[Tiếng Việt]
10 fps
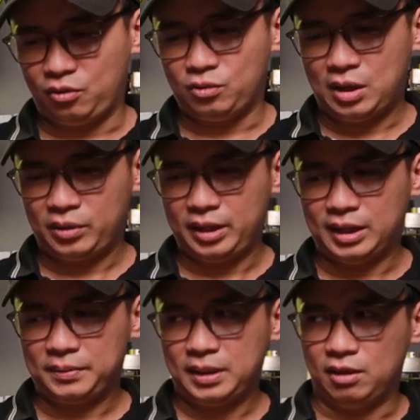chúng ta có thể
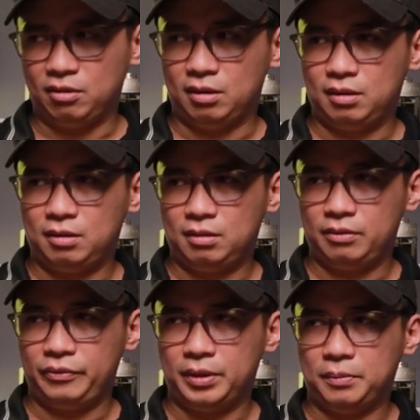tham khảo
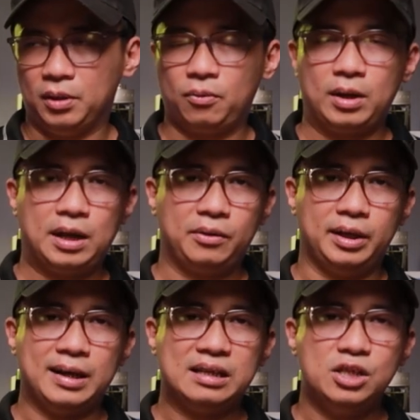uh, bỏ qua có
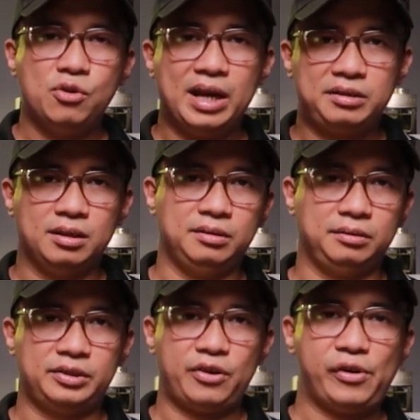thể Dandu
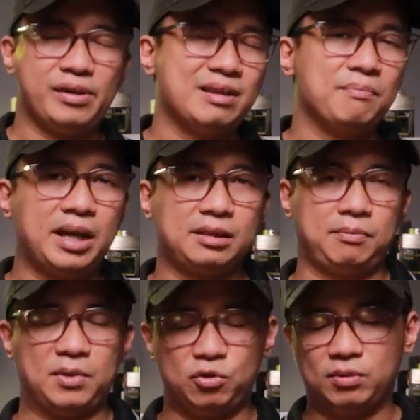Icon Terra Image
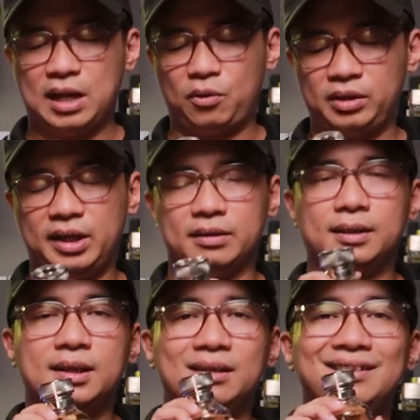mà chúng ta có thể
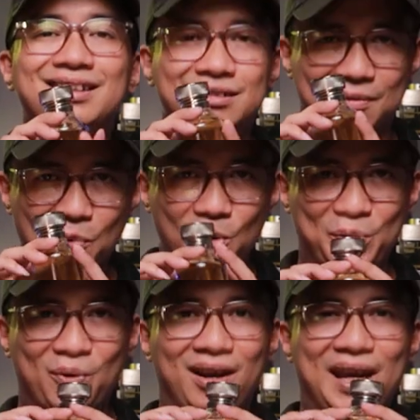thử
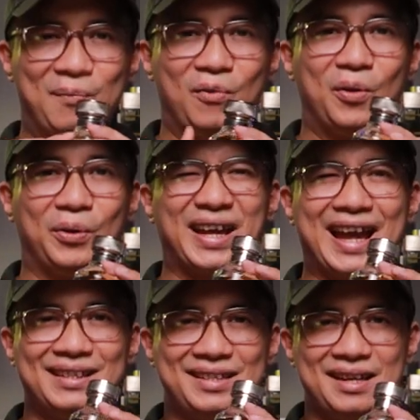mùi của Lambo
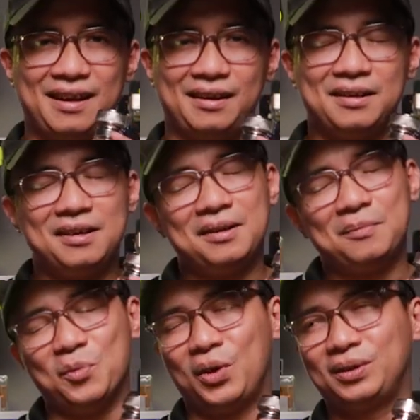Cartier
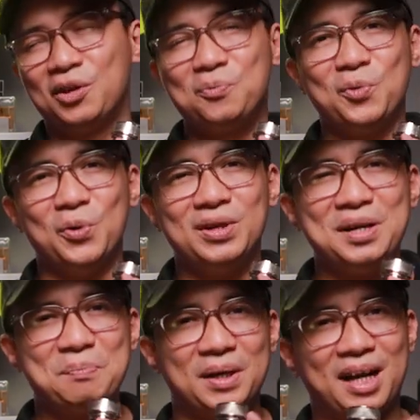một cái tông mùi
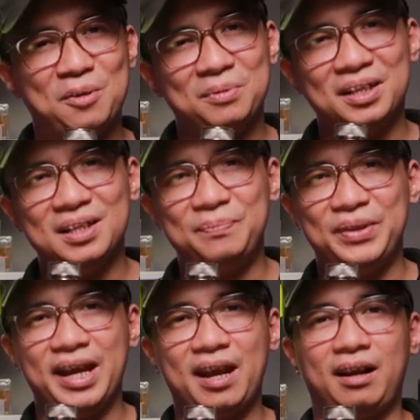hương mật ong thơm
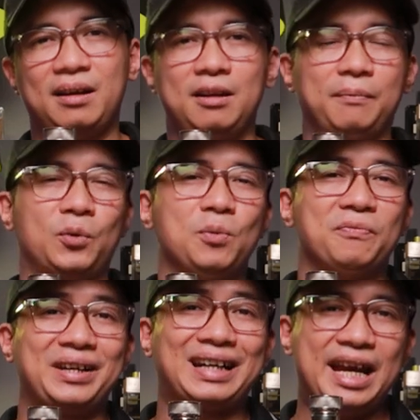nhẹ kết hợp cùng
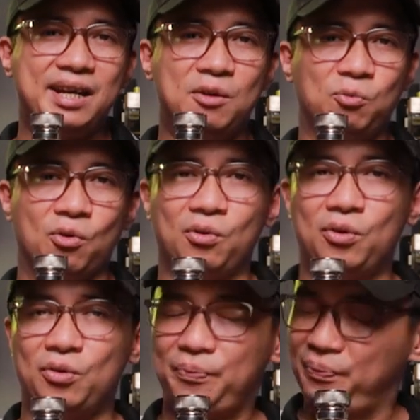với cay nồng của
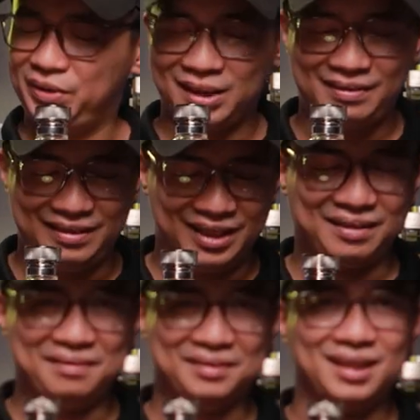gỗ rất rất
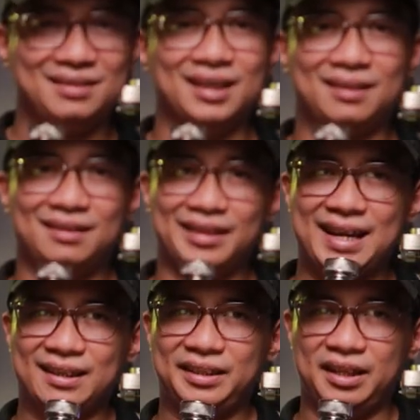rất rất là
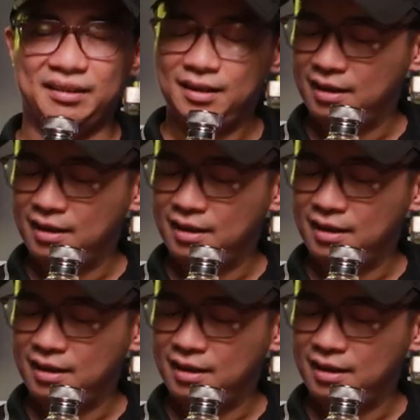đáng tiền